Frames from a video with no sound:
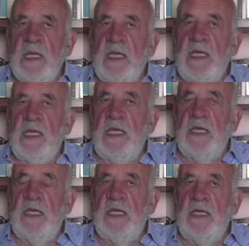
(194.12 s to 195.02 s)

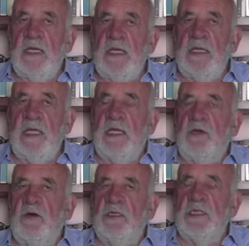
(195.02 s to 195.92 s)
eh, le
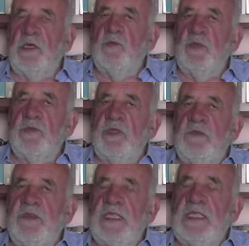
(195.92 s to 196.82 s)
cose da un punto
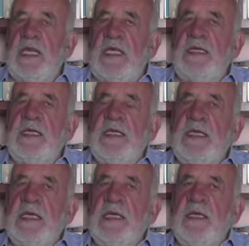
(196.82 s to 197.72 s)
di vista
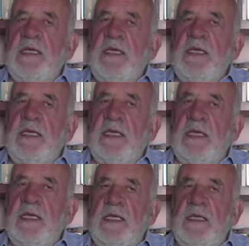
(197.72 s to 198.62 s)

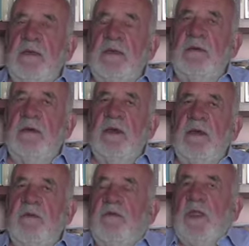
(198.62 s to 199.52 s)

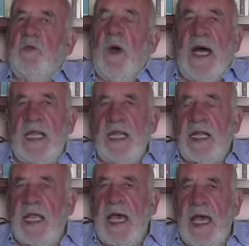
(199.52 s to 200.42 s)
effettuale,
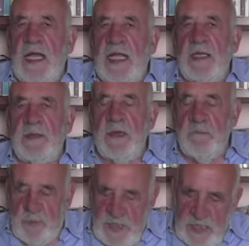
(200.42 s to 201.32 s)
reale,
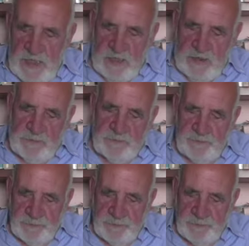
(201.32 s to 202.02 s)
empirico,